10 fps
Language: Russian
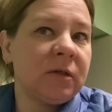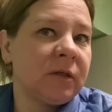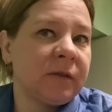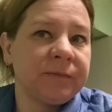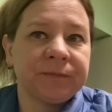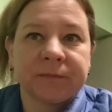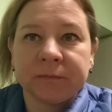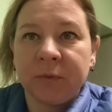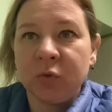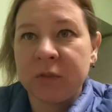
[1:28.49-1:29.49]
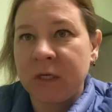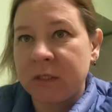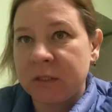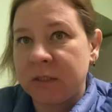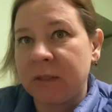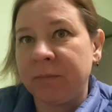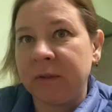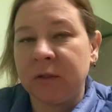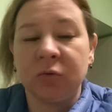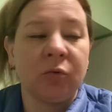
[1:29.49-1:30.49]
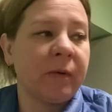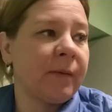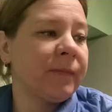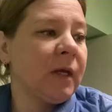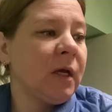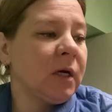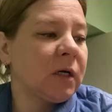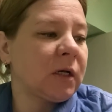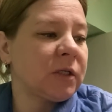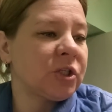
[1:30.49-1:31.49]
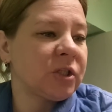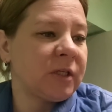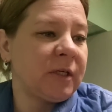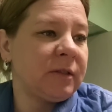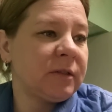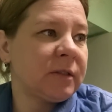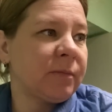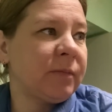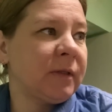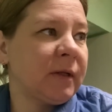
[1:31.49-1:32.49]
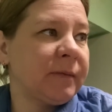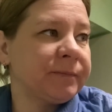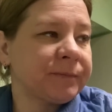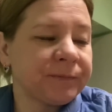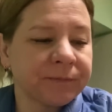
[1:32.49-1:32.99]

Эм, Плюс я забыла дома кронштейн, забыла